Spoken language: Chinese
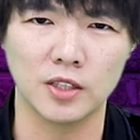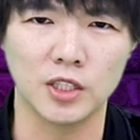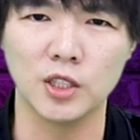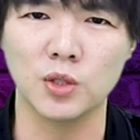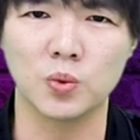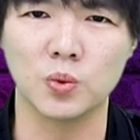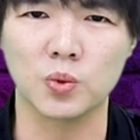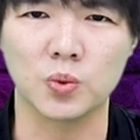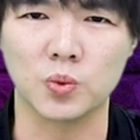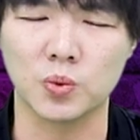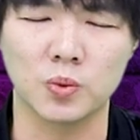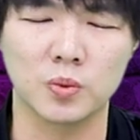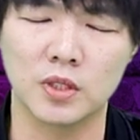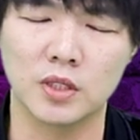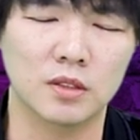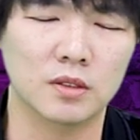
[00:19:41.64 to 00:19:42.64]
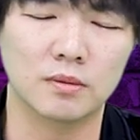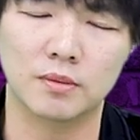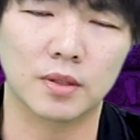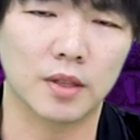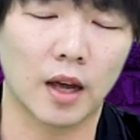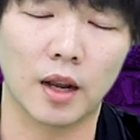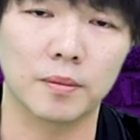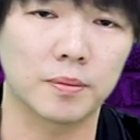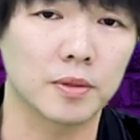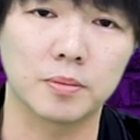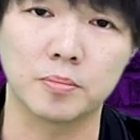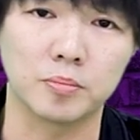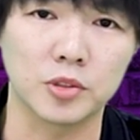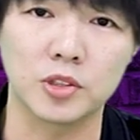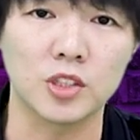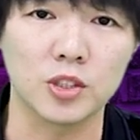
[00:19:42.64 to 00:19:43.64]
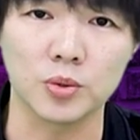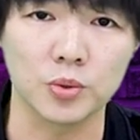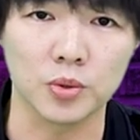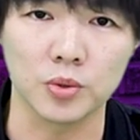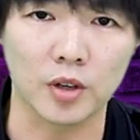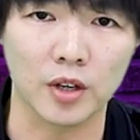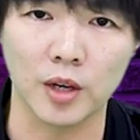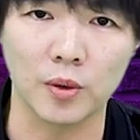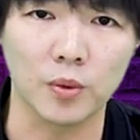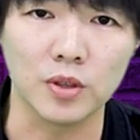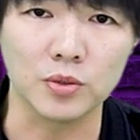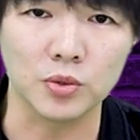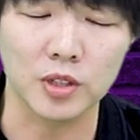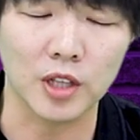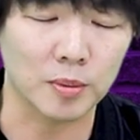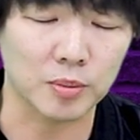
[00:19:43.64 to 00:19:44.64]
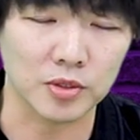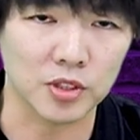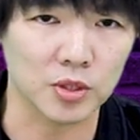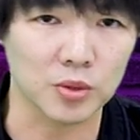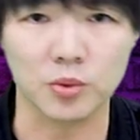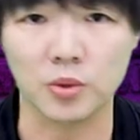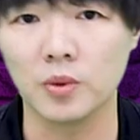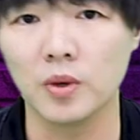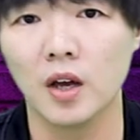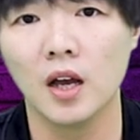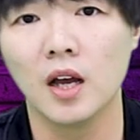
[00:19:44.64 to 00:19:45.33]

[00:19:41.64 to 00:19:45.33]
基督徒的，这啊不是基督徒，OK，我很确定他不是基督徒。